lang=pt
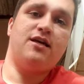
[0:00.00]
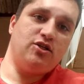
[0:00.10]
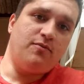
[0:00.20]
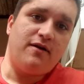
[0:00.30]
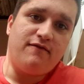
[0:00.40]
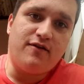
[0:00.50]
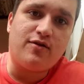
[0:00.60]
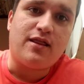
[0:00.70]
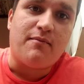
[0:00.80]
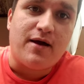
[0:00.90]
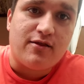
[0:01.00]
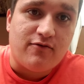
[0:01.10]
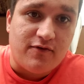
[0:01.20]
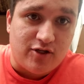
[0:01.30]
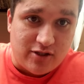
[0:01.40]
Sejam bem-vindos a mais
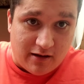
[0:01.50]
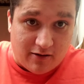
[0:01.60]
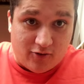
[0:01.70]
um vídeo da,